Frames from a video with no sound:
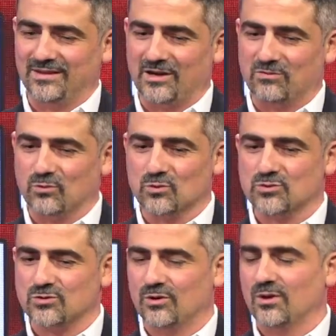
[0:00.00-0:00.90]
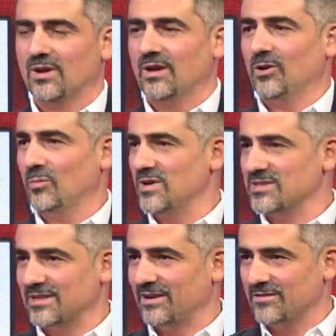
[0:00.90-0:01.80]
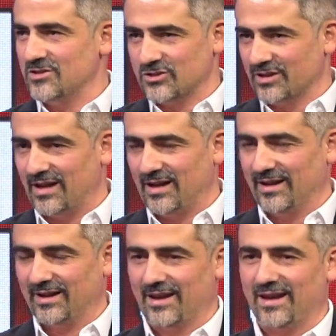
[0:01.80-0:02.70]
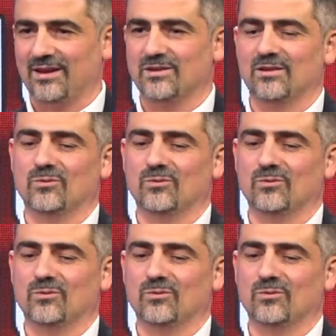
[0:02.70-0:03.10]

da reflusso, l'obesità viscerale che è eh,